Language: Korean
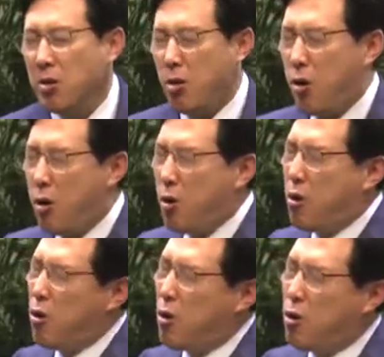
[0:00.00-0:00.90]
오, 어,
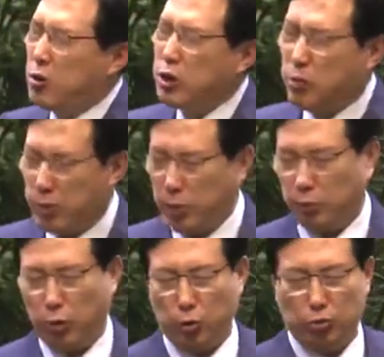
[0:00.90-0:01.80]

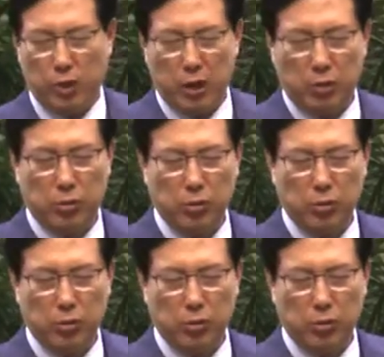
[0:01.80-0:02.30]
믿음으로 구하고.